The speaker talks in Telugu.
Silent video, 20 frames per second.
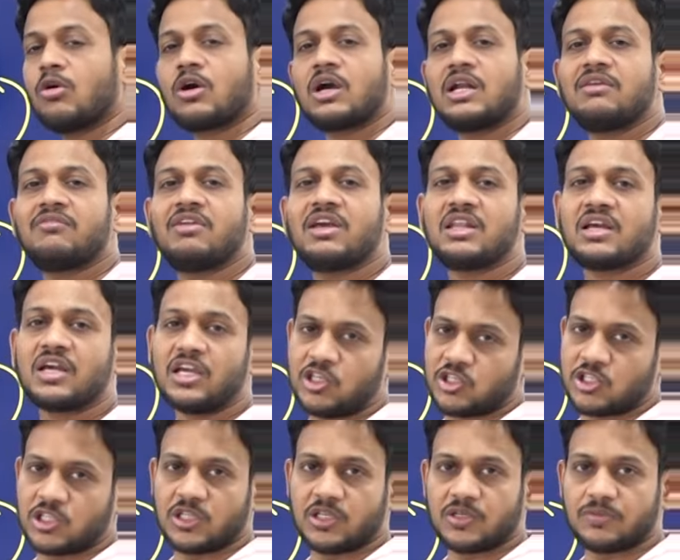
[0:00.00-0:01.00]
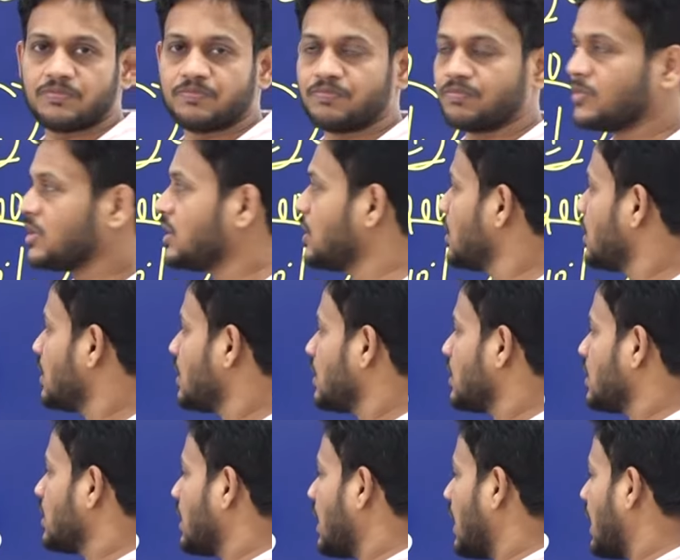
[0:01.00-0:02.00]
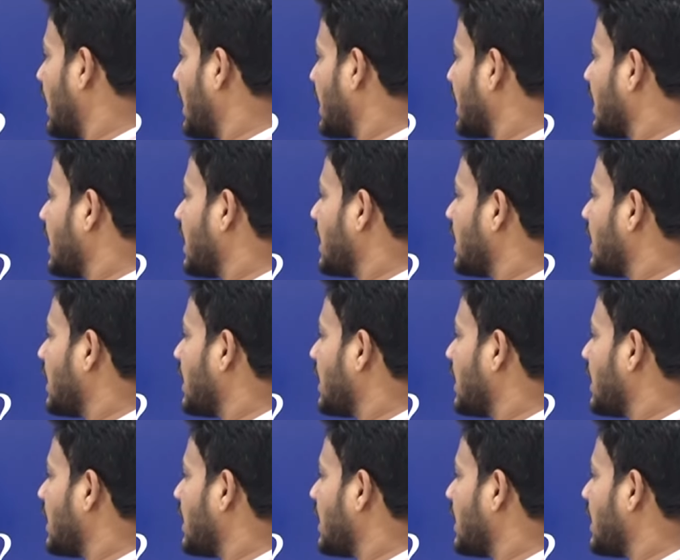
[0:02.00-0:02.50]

ఒక నివేదిక ఇచ్చింది అలాగే